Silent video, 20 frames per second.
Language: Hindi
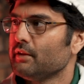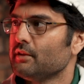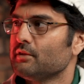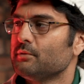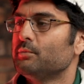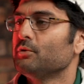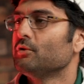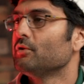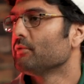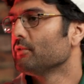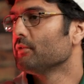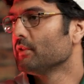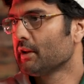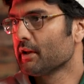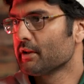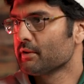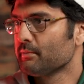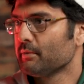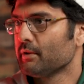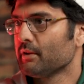इन दिस ब्यूटिफुल
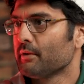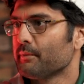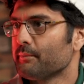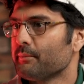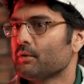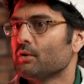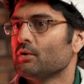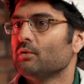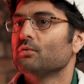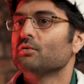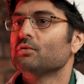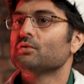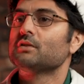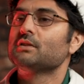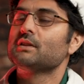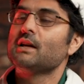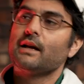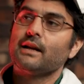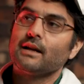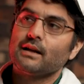कश्मीर तो वो
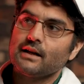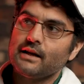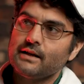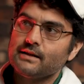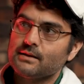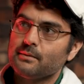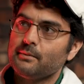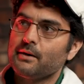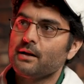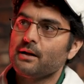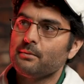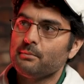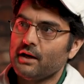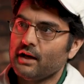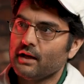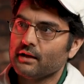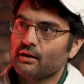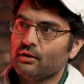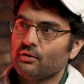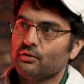सारे क्लाइंट्स हमारे
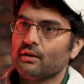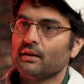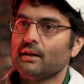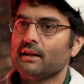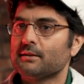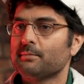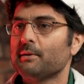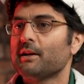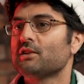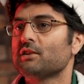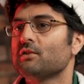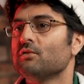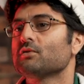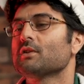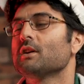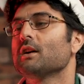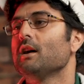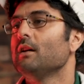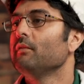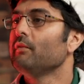बाहर के होते हैं स्पेशली
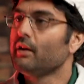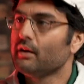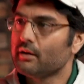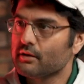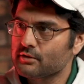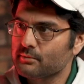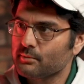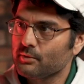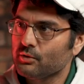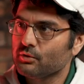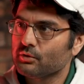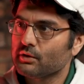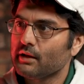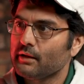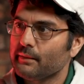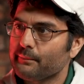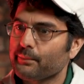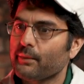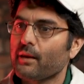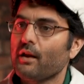उसका काम विंटर्स में होता
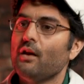है